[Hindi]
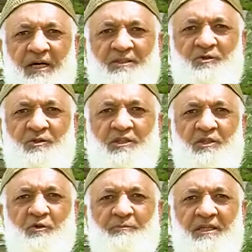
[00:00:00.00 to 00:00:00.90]
बात सुनी
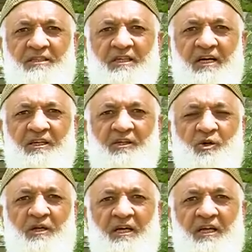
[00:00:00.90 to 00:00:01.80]
तो वो परेशानी
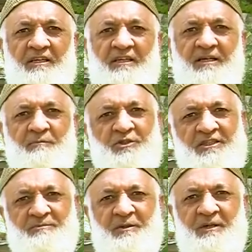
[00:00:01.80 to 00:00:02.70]
और हैरानी का
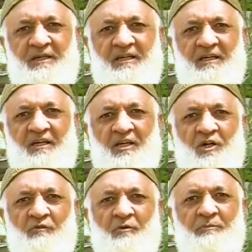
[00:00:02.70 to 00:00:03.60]
मुजस्मा बन गया
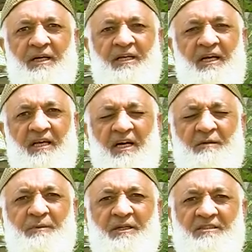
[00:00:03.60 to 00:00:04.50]
वो बड़ा ही
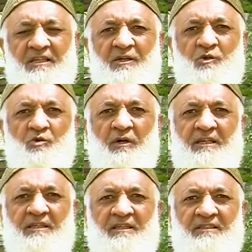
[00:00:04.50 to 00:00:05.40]
हैरान परेशान हुआ
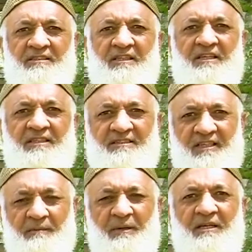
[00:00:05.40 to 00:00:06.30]
कि रिश्ते इस
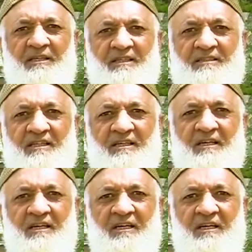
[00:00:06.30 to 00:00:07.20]
तरह मांगे जाते
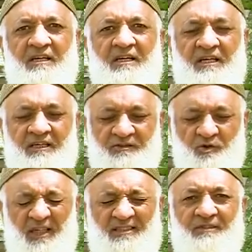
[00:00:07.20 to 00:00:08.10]
हैं
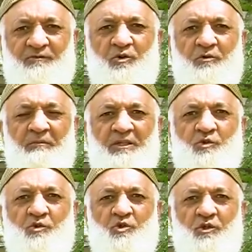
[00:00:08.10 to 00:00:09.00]
चुनाचे वो
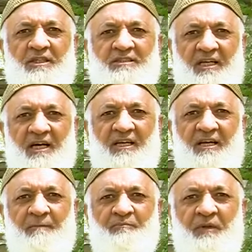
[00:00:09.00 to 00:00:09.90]
मायूस होकर चला
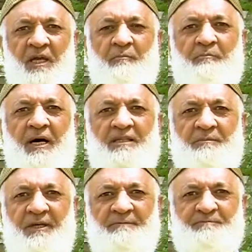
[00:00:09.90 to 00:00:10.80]
गया बाद
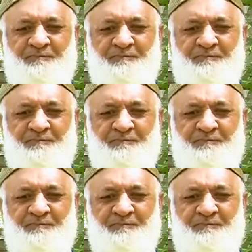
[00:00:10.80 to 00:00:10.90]
में